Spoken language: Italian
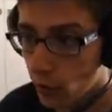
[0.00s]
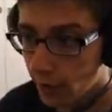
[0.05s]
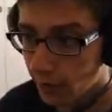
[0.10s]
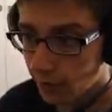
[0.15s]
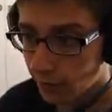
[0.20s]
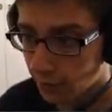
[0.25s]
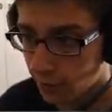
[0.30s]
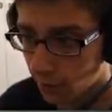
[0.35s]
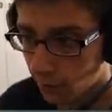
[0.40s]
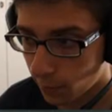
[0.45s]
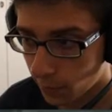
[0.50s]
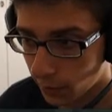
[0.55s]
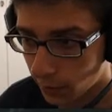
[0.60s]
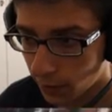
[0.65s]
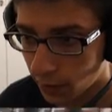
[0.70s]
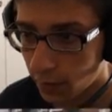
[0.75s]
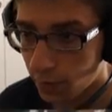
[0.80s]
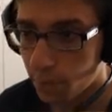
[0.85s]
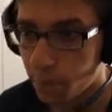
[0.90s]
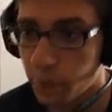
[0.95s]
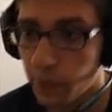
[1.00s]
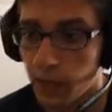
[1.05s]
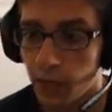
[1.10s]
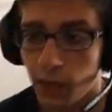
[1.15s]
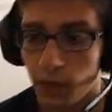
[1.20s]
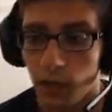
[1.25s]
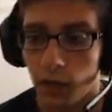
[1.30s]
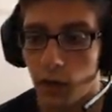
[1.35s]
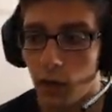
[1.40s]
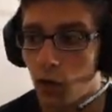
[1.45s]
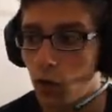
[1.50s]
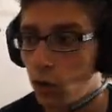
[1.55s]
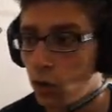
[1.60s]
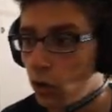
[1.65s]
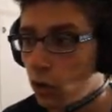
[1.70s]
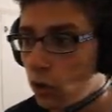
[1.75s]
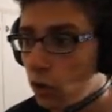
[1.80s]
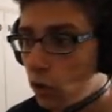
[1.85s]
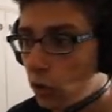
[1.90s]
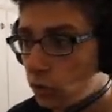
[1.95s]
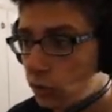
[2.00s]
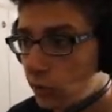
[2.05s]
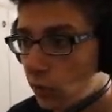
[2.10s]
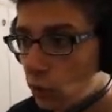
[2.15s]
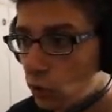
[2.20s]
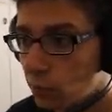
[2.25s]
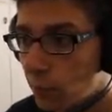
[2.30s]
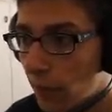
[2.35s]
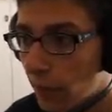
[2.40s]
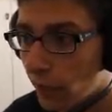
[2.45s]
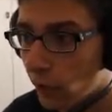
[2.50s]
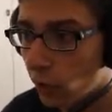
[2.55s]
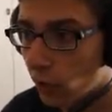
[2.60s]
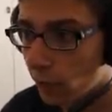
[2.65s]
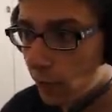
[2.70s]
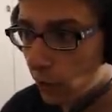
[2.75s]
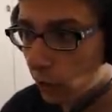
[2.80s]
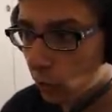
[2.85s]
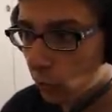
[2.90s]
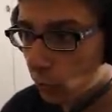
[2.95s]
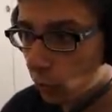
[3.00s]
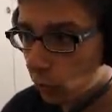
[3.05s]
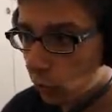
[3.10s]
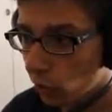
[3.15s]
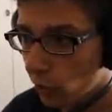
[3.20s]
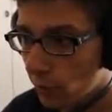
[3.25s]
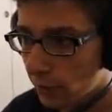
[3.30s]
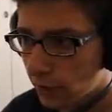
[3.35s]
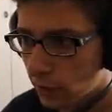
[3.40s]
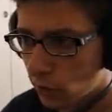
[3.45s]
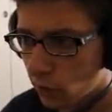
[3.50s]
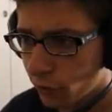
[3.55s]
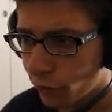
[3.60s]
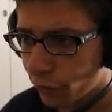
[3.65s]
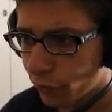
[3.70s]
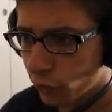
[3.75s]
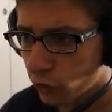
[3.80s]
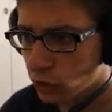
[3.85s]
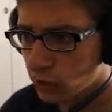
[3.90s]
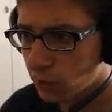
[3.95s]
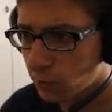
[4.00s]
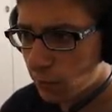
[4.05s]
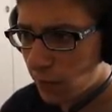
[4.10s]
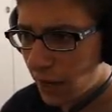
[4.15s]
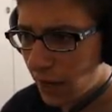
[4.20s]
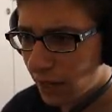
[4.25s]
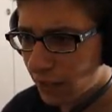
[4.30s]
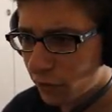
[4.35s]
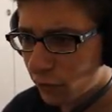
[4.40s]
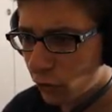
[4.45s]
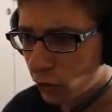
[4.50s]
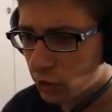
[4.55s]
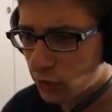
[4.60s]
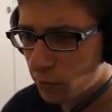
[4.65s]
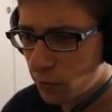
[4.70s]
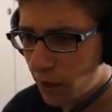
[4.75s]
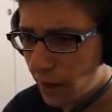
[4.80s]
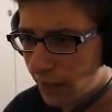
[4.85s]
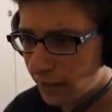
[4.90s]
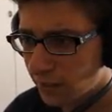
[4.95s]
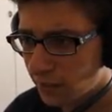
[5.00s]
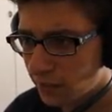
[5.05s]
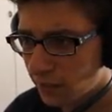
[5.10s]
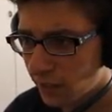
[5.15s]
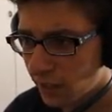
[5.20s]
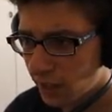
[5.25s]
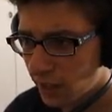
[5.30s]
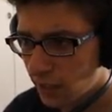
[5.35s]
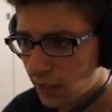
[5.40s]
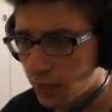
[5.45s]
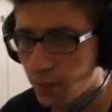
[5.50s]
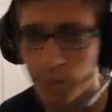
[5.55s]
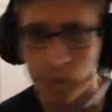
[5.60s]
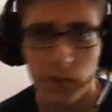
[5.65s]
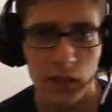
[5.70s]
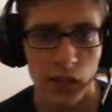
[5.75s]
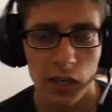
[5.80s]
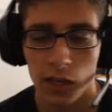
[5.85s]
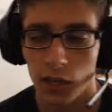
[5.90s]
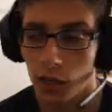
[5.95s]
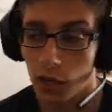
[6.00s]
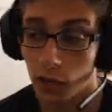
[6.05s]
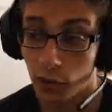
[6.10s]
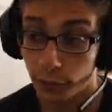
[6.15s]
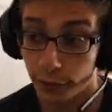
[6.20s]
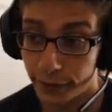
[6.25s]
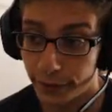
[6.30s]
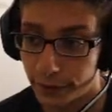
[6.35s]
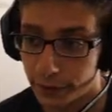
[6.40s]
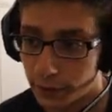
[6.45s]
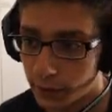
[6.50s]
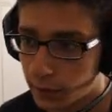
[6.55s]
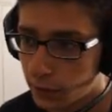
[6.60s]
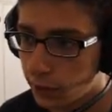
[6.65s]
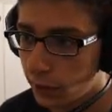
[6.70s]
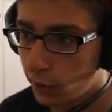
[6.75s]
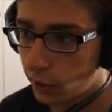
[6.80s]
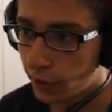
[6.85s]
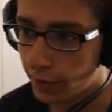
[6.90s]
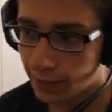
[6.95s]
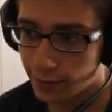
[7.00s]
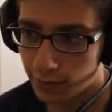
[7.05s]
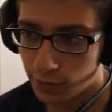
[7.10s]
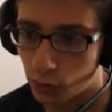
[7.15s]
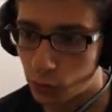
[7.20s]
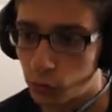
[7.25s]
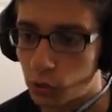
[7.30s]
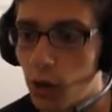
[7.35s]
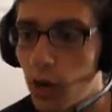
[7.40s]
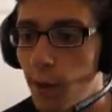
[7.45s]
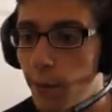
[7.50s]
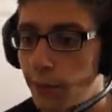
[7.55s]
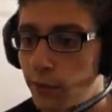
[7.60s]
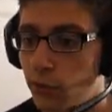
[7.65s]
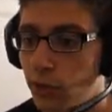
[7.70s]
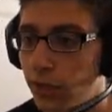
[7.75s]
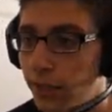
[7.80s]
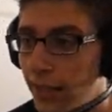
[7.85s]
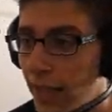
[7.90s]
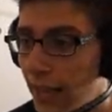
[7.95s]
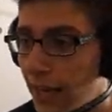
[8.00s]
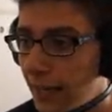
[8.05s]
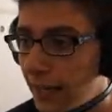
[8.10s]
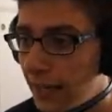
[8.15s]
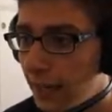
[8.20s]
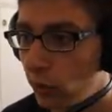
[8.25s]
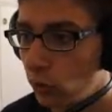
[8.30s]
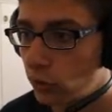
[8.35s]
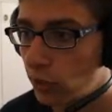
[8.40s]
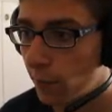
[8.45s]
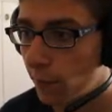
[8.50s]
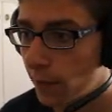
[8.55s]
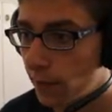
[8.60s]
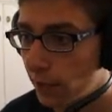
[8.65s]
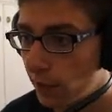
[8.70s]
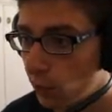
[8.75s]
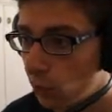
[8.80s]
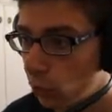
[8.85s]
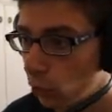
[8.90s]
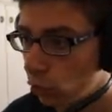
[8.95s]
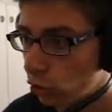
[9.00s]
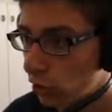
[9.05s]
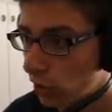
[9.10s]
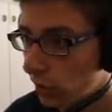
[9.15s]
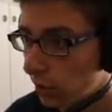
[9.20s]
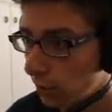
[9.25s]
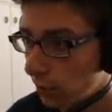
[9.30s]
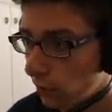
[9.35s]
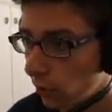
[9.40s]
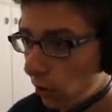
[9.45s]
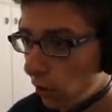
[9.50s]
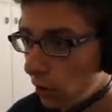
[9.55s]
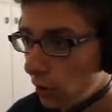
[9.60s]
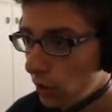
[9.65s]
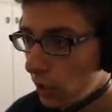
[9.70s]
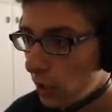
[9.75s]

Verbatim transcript: queste, perché eh, se non sbaglio hanno cambiato il motore mettendo il Frostbite 3. Ora, eh, io ragazzi non sono una persona tecnica, lo sapete, mi conoscete, però